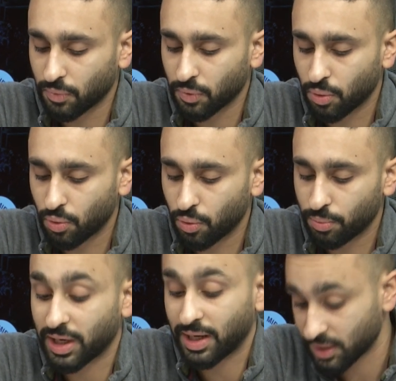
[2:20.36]

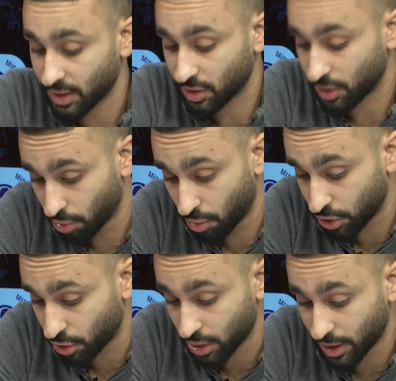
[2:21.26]
وبشكل اساسي وهو
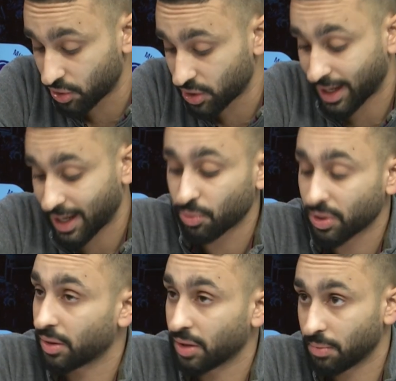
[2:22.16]
جهد او نجاح غير
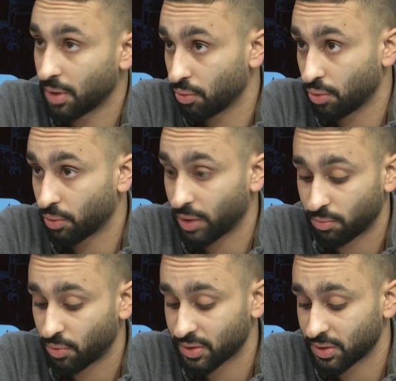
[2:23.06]
منظم او او غير
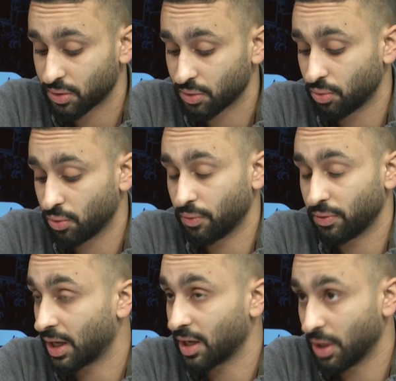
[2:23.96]
مؤسس
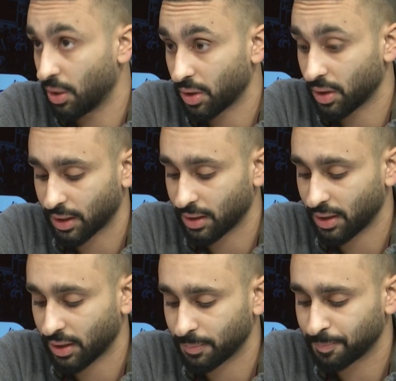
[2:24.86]
وفي اغلب الاوقات خلينا
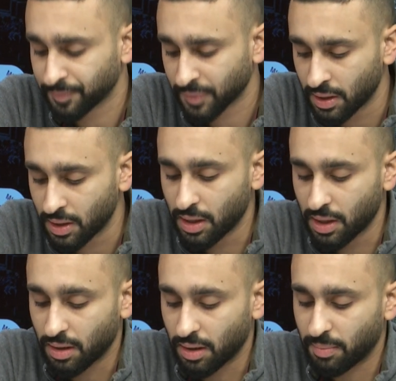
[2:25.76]
نحكي
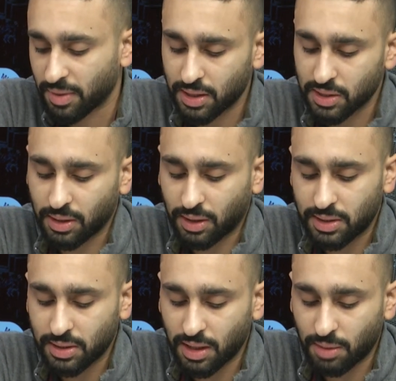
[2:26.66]
آه، مثلا اذا
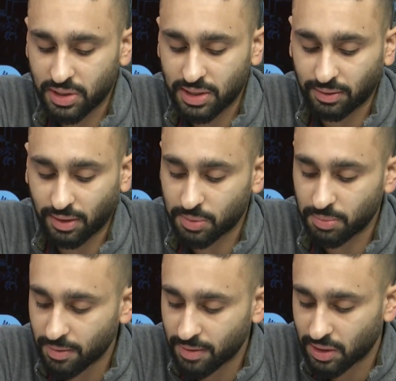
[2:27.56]
نقيس اداء المؤسسات
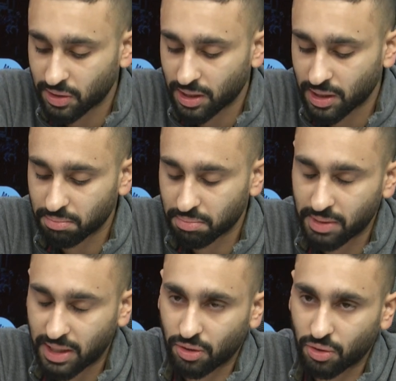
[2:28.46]
الرسميه بهذا الجانب
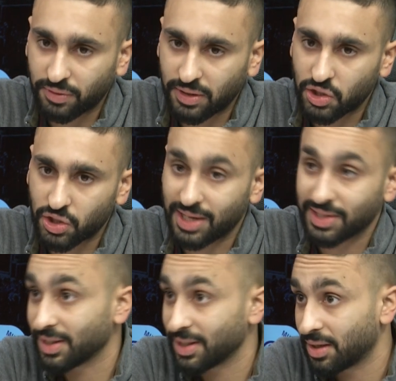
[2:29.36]
بنحكي انه في نجاح
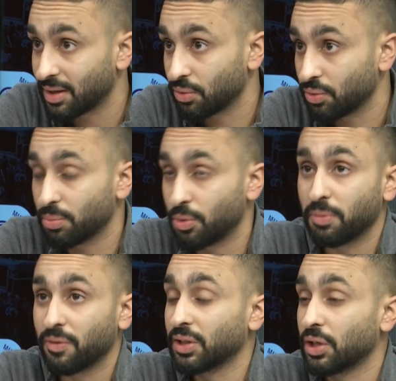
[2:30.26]
صغير وهو
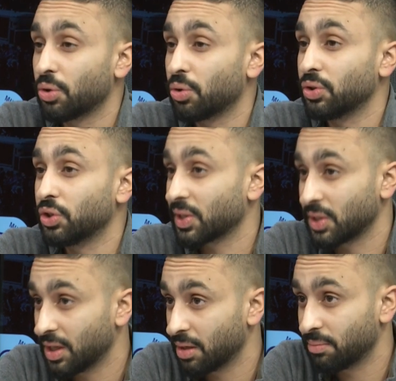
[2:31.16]
بفضل جهود
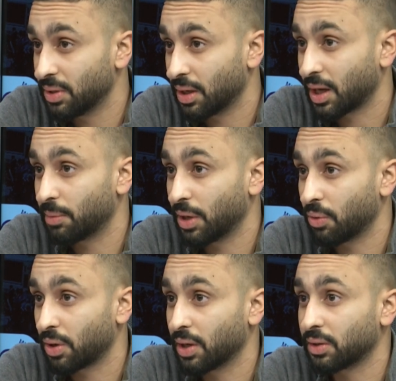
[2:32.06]
شخصيه باغلب
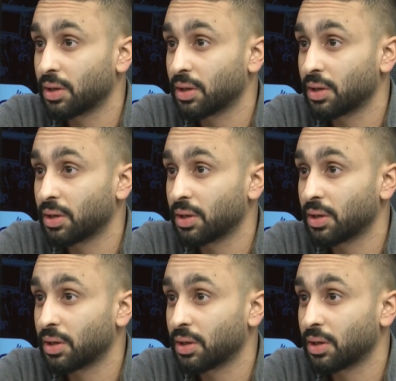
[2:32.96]
الاوقات